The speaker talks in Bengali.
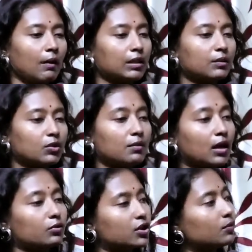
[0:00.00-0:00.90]
আমাদের মনে হয়
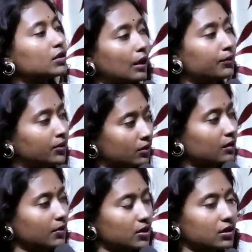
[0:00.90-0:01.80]
মানুষের মধ্যে আউটরিচ
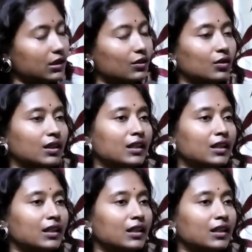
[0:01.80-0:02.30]
অনেক বেশি ছিল